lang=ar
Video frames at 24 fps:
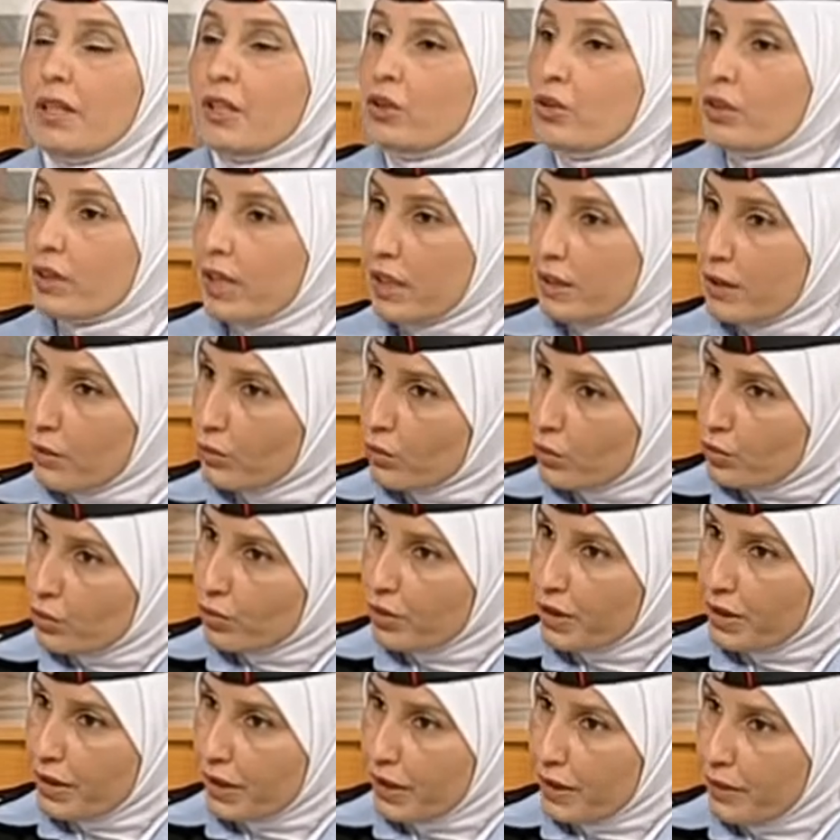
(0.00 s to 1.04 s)
آه، كروكات
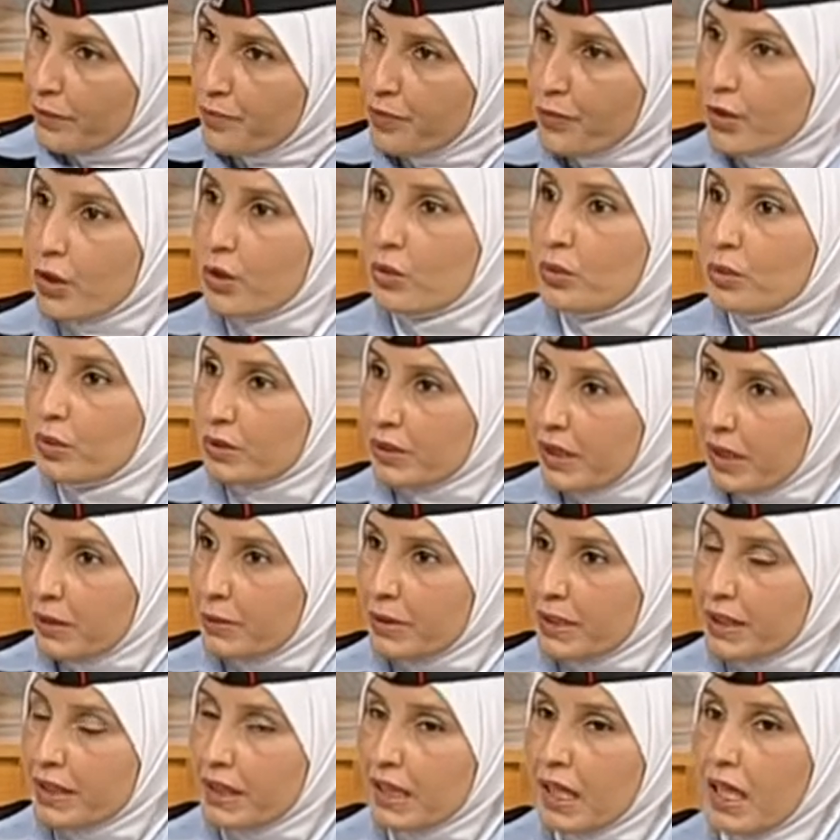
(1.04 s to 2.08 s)
المروريه
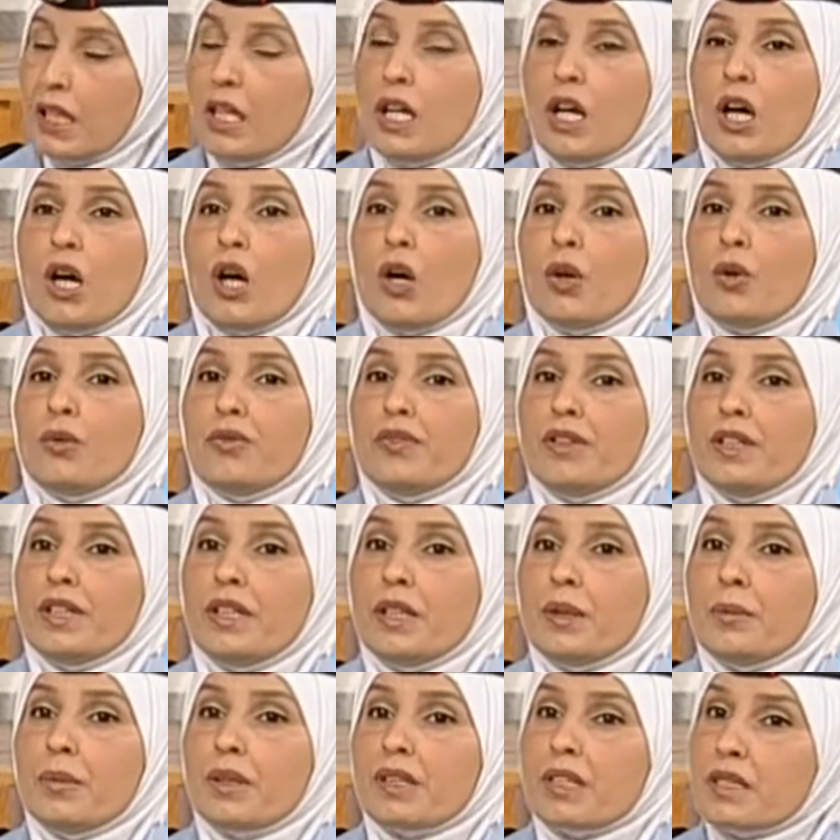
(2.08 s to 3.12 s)
وتعبئتها
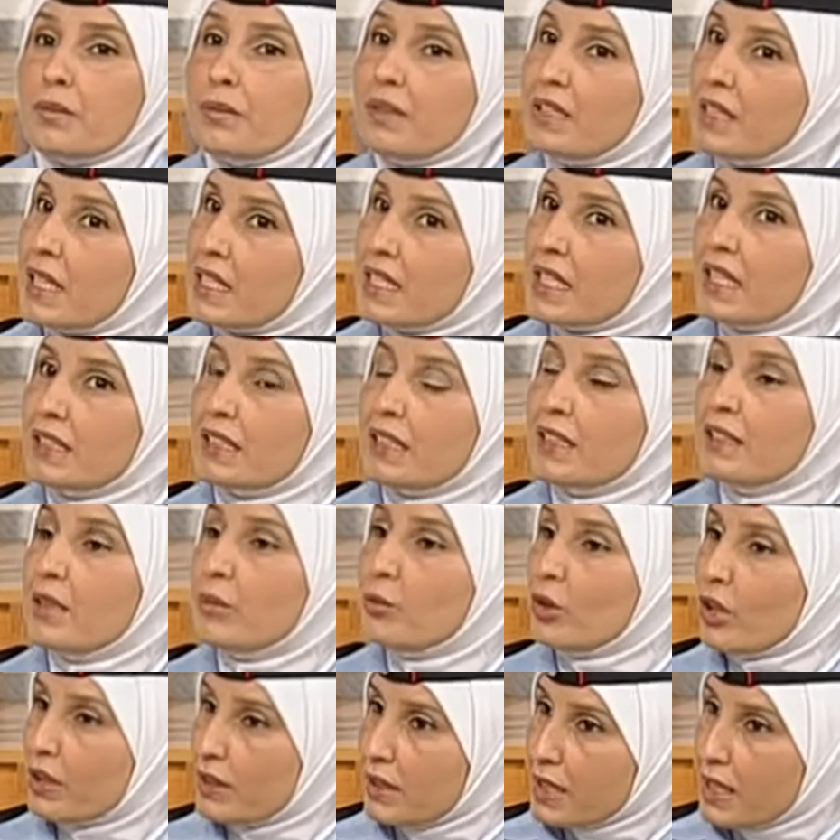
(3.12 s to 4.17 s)
وفي بقسم الدراسات عندنا
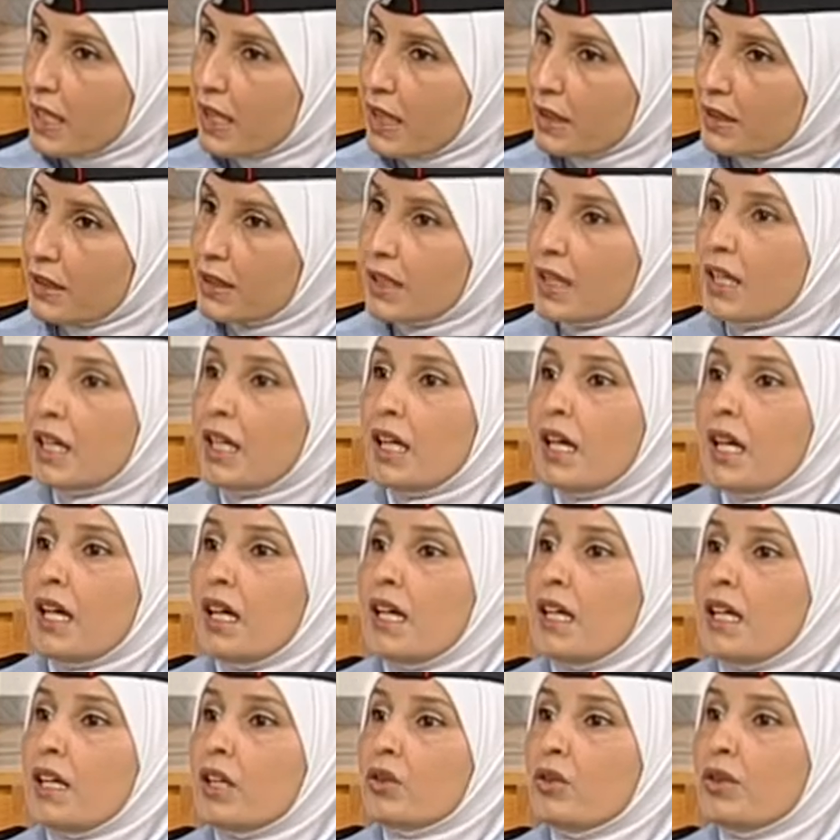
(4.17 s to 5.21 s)
مهندسات
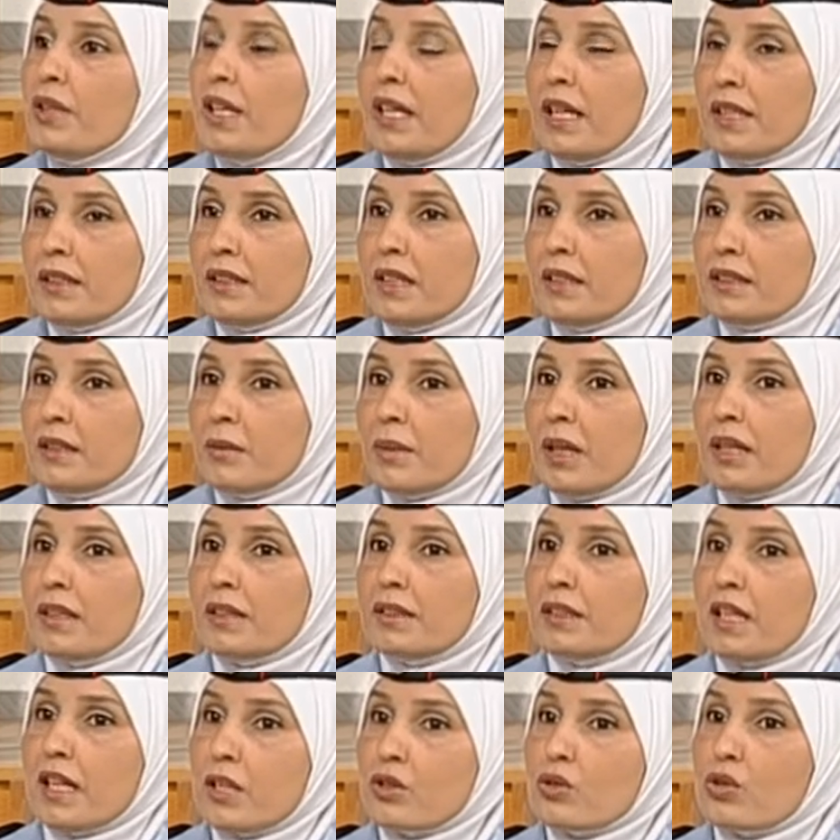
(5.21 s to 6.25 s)
آه، كلياتنا طبعا
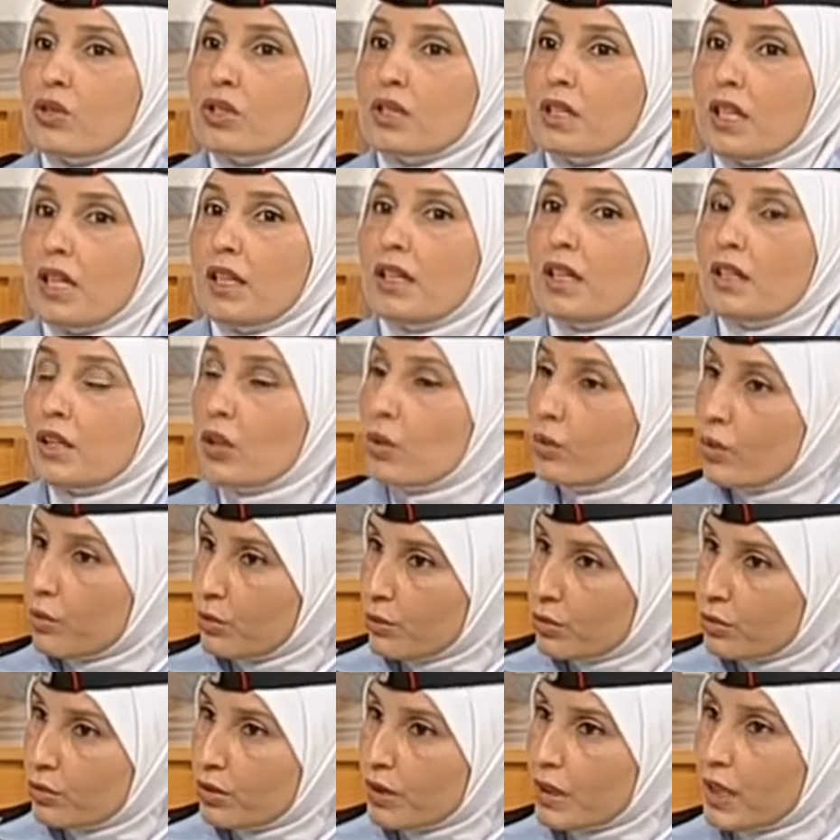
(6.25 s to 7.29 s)
تخصصنا نقل
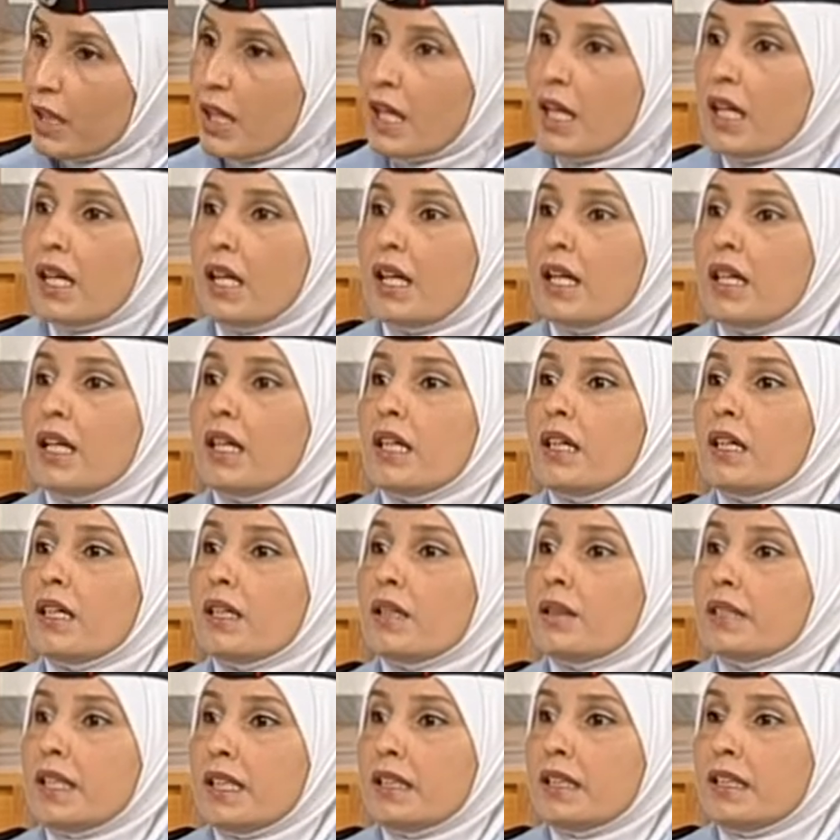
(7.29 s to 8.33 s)
ومرور
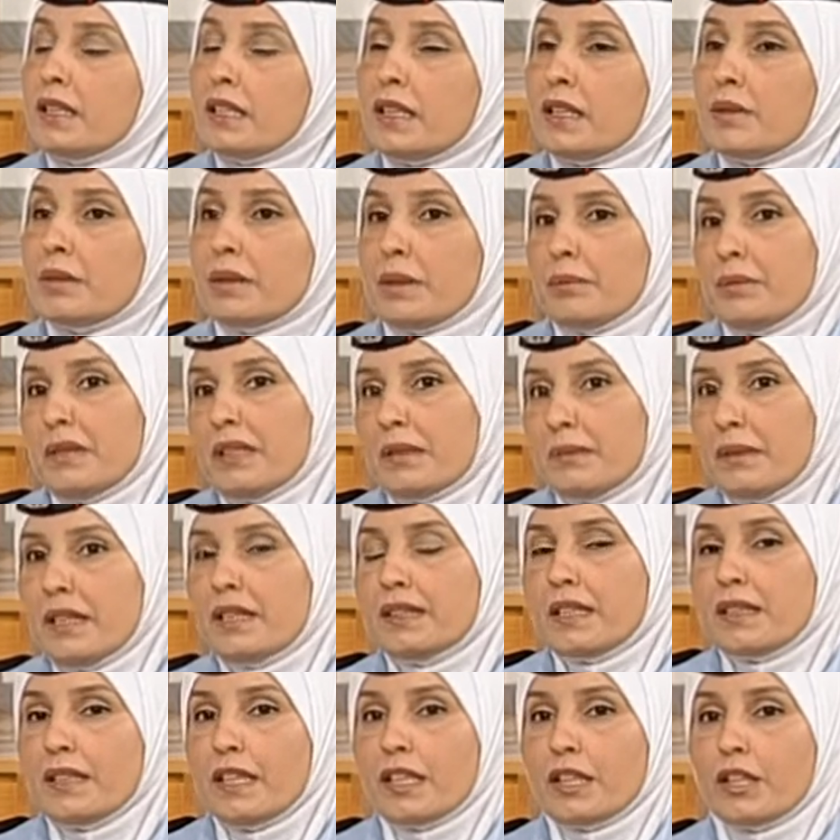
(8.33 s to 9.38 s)
آه، يعني يعني
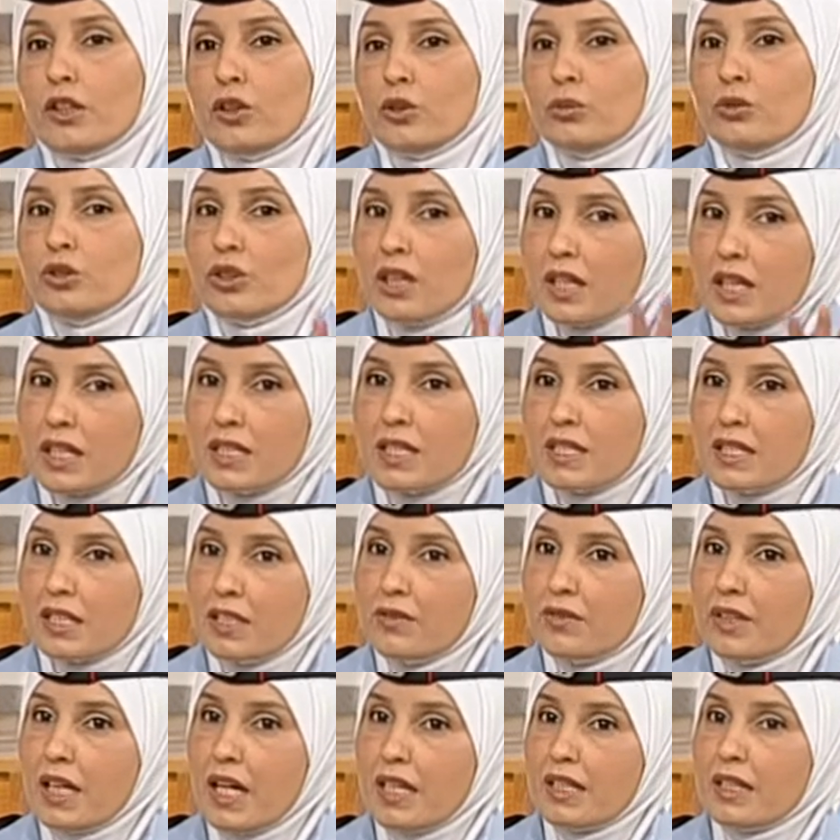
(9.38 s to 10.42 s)
نقدر نحكي انه متخصصين
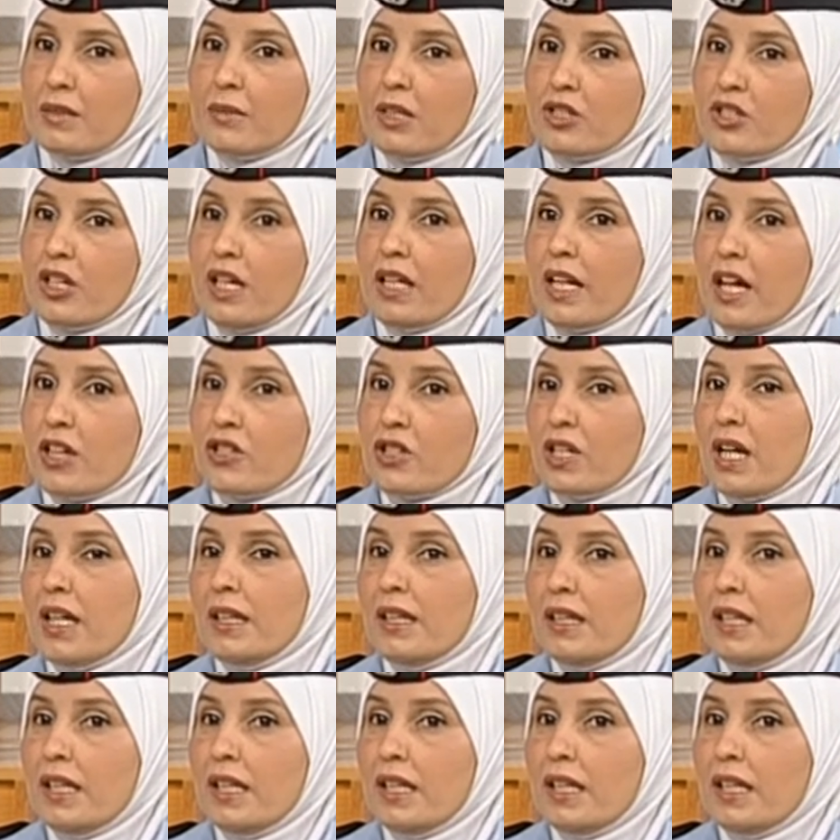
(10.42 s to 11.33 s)
في هذا المجال عشان